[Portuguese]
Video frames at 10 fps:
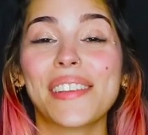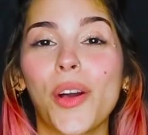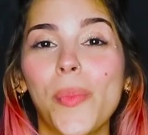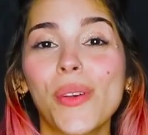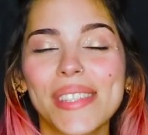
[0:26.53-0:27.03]
E
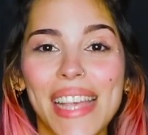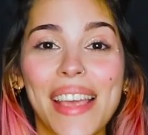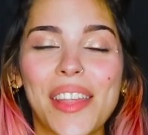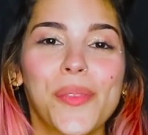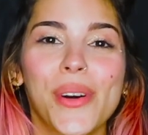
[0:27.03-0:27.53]
como eu
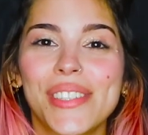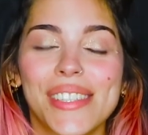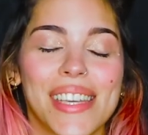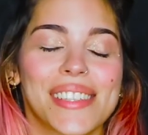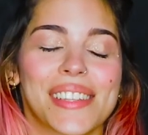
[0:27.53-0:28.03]
sei que tem um monte
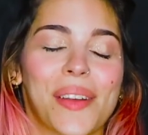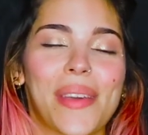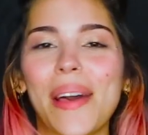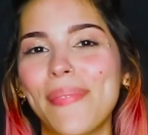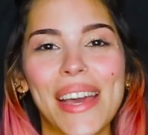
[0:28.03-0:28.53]
de gente que
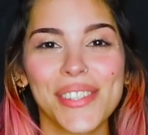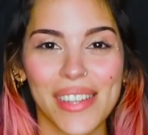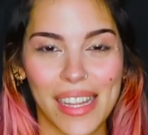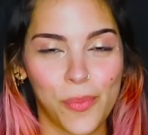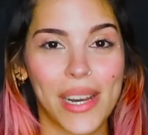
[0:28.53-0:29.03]
também é
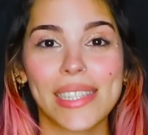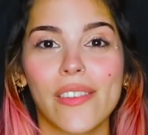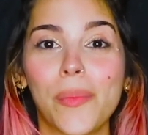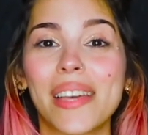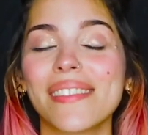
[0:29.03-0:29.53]
apaixonada por
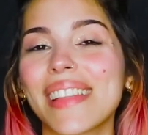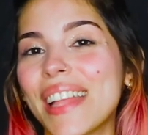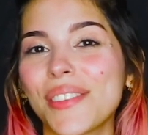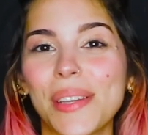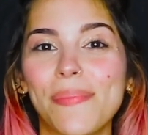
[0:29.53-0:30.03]
essa vibe
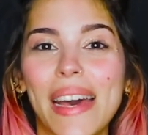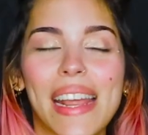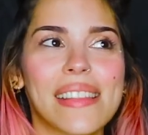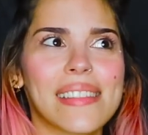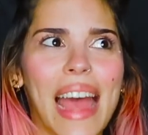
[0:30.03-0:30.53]
encantada, eu
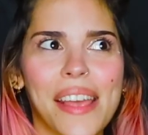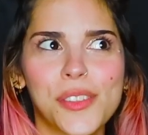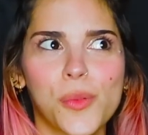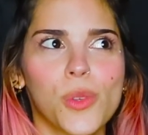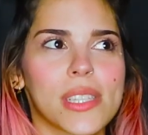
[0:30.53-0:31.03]
separei
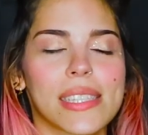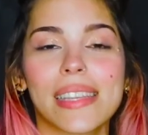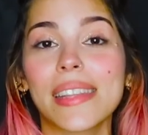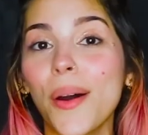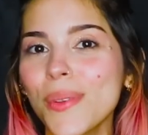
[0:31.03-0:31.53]
10 músicas
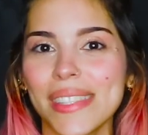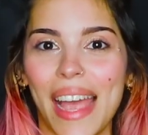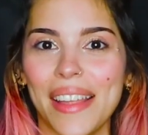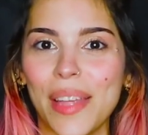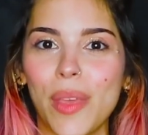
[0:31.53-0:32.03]
que não
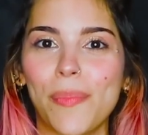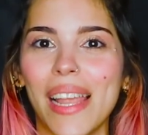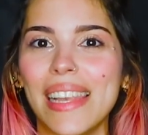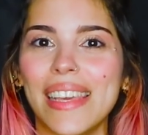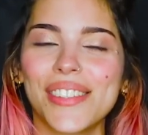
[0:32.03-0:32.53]
saem da minha
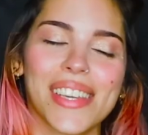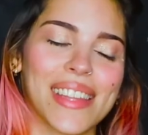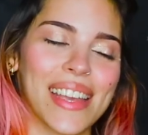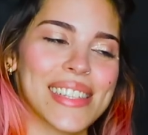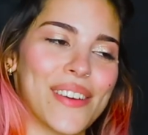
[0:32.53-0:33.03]
playlist, que
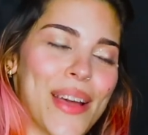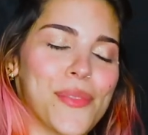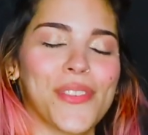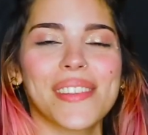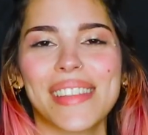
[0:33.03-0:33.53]
tem essa
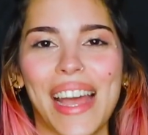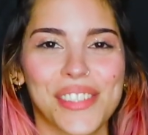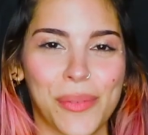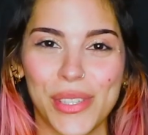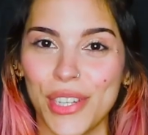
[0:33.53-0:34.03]
vibe
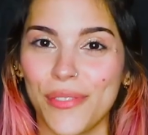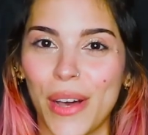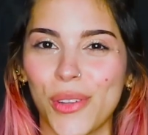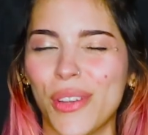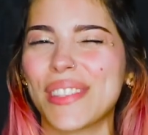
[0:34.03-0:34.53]
fantástica
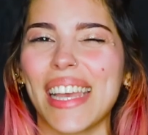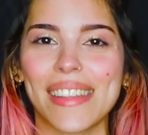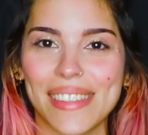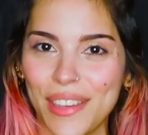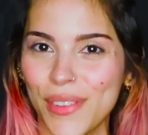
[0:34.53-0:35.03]
medieval que eu tenho
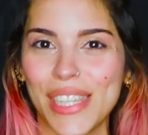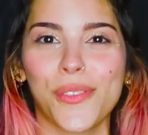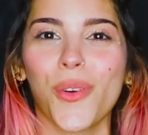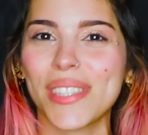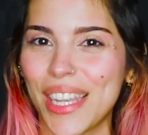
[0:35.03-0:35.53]
certeza que vocês
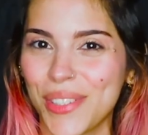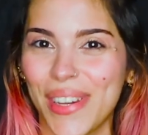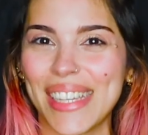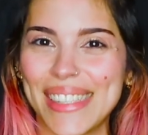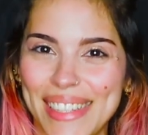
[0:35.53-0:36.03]
vão gostar de
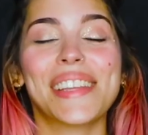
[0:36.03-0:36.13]
conhecer.